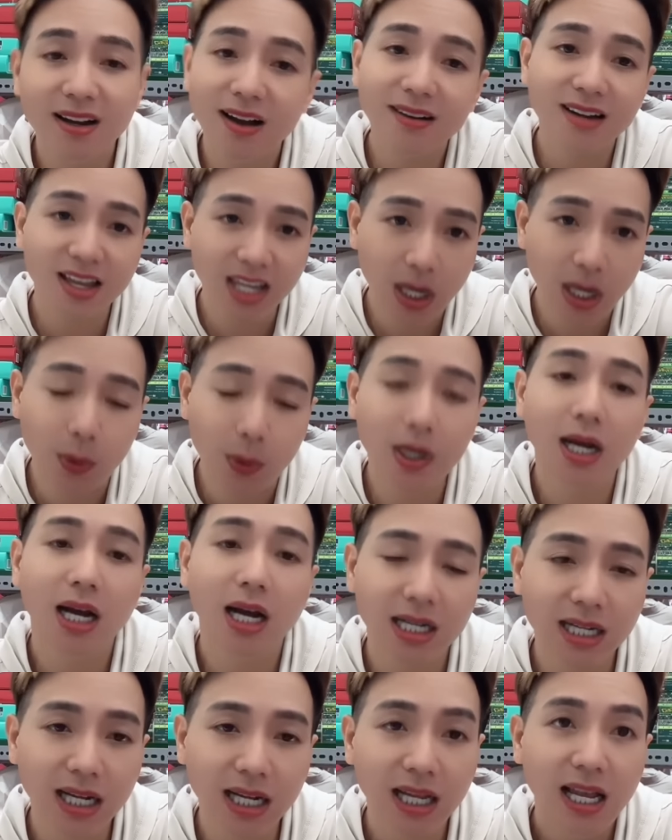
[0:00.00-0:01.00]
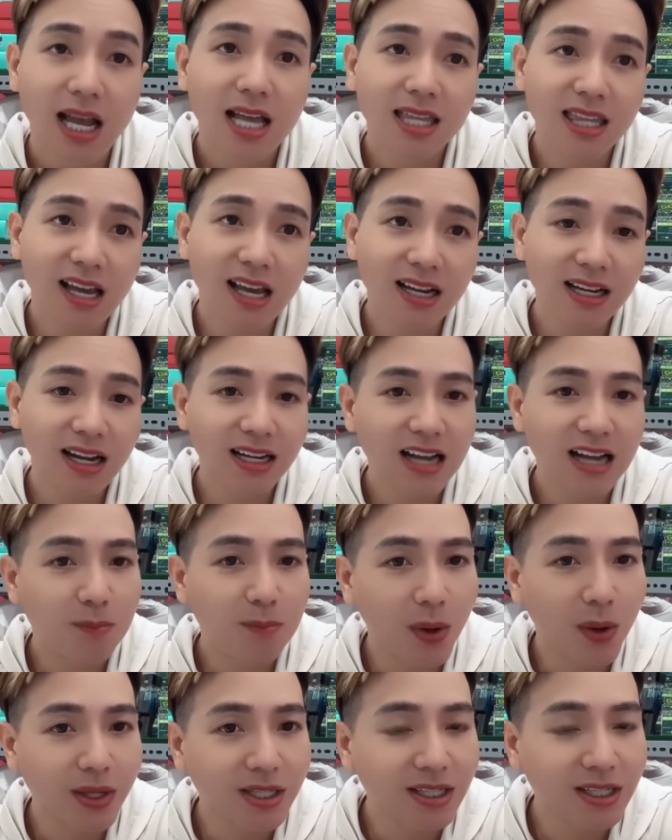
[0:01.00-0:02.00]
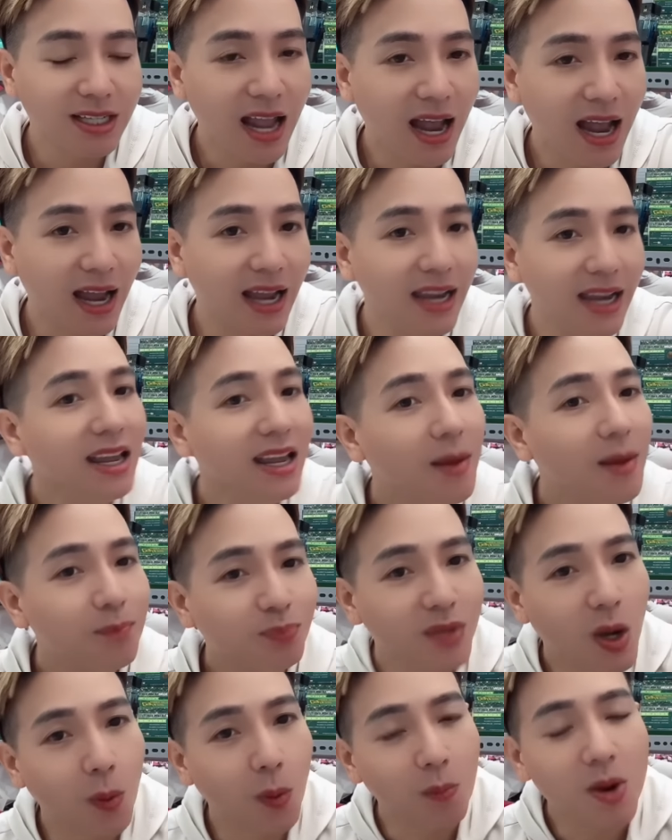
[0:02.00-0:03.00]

với rất là nhiều kênh á cho nên là mọi người hãy um,